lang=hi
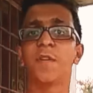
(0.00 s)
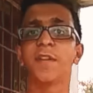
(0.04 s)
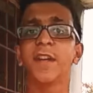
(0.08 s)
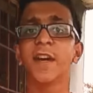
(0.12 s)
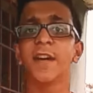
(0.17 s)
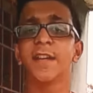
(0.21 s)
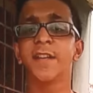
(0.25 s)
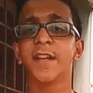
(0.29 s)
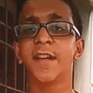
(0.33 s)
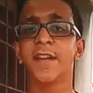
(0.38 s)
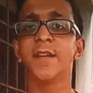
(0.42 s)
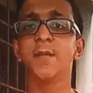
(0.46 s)
का
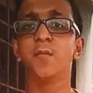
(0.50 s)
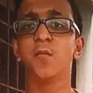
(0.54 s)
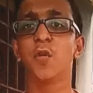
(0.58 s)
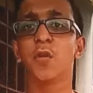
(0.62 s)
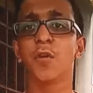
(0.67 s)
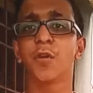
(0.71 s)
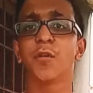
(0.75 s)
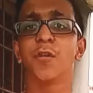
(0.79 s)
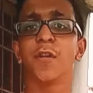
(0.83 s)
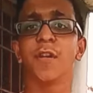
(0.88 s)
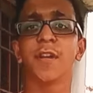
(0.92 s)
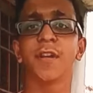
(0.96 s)
यही मोटो
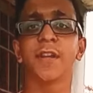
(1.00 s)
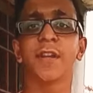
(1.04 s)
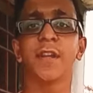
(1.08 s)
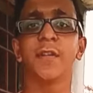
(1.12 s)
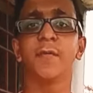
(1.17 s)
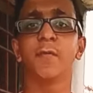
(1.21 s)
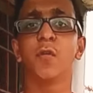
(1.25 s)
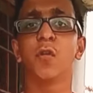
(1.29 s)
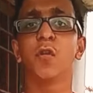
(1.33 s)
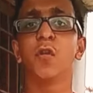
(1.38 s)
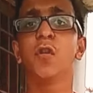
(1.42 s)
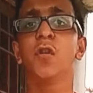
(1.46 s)
है कि
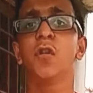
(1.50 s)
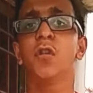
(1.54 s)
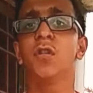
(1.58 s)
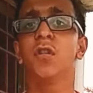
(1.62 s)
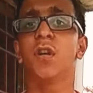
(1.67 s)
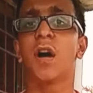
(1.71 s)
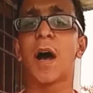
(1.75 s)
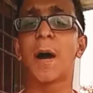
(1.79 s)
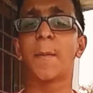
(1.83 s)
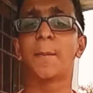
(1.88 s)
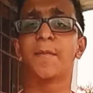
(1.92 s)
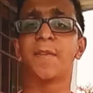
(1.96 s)
वो
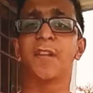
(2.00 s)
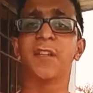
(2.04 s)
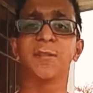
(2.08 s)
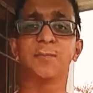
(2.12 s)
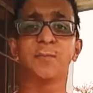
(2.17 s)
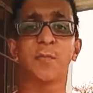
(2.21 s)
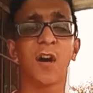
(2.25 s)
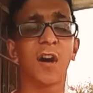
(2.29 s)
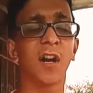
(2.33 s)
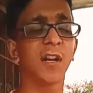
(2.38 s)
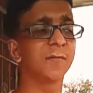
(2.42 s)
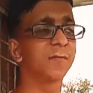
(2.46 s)
अपने
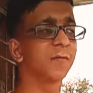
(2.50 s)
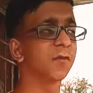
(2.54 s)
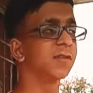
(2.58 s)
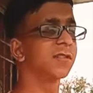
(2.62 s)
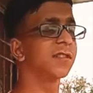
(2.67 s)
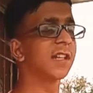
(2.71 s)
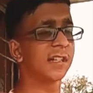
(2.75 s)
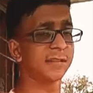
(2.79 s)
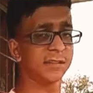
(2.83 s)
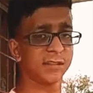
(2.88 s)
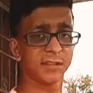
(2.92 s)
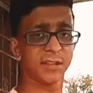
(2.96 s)
स्मार्टफोन
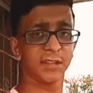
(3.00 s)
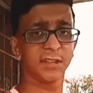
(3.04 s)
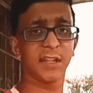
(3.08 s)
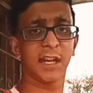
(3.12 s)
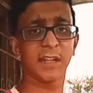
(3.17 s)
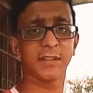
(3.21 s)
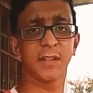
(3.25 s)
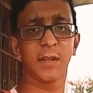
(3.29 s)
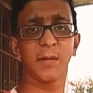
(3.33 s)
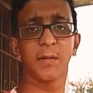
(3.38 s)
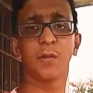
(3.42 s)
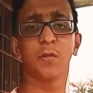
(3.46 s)
ज़्यादा से
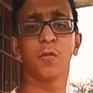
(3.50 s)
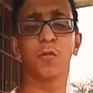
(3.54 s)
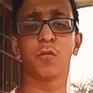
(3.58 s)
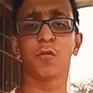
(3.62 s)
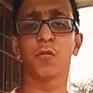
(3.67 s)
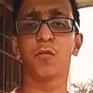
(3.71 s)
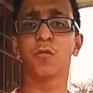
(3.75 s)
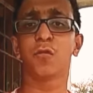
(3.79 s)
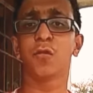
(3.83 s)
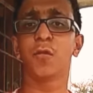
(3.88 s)
ज़्यादा लोगों को